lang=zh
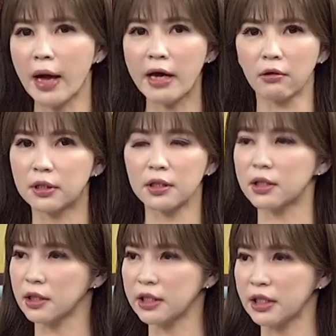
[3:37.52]
有支
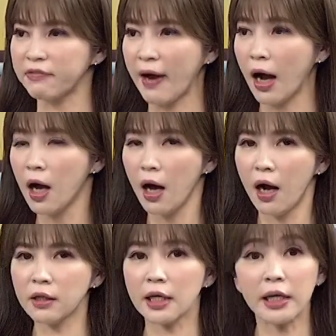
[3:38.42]
持西方，
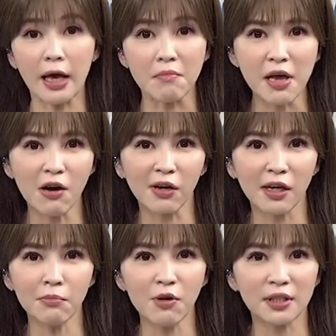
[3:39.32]
而且也没有
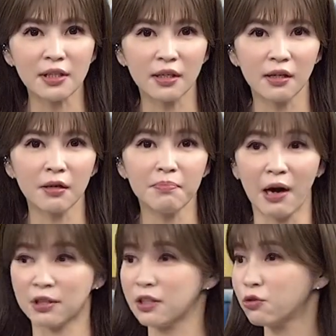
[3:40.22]
跟莫斯科
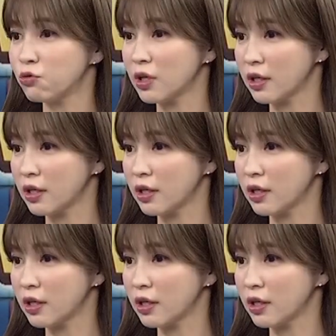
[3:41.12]
保持距离